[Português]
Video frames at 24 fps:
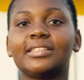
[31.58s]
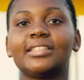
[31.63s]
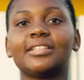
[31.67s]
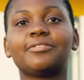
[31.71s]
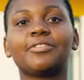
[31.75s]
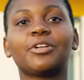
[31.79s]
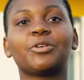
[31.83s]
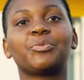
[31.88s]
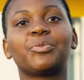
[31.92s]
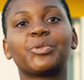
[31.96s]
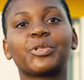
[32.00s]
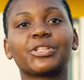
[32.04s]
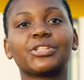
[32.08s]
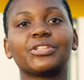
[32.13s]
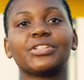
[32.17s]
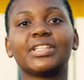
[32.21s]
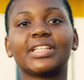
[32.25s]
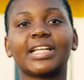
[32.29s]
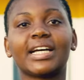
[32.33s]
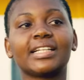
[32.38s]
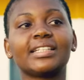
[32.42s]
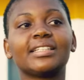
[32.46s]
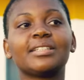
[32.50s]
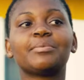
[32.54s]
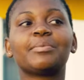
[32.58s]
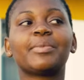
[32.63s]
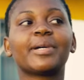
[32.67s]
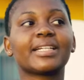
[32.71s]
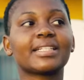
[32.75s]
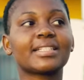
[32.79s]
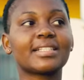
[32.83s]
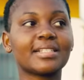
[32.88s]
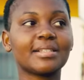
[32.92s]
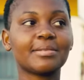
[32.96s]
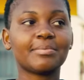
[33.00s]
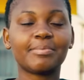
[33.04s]
Tive a oportunidade de
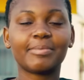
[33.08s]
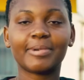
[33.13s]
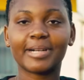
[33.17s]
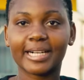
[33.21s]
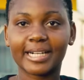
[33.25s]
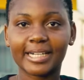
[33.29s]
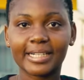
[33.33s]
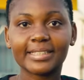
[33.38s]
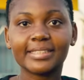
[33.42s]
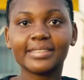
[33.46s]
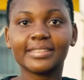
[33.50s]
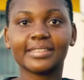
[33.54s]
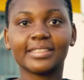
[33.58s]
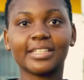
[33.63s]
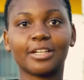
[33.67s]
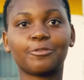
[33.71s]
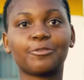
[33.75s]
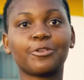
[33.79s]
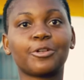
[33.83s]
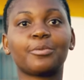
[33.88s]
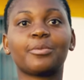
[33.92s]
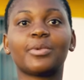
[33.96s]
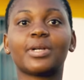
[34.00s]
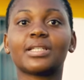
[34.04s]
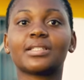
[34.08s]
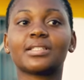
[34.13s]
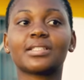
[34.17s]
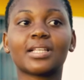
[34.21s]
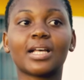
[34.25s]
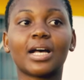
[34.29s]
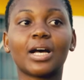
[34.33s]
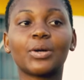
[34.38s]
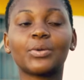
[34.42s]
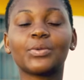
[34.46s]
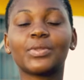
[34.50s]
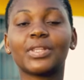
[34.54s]
participar da
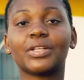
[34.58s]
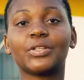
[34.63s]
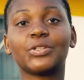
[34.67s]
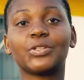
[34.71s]
formação da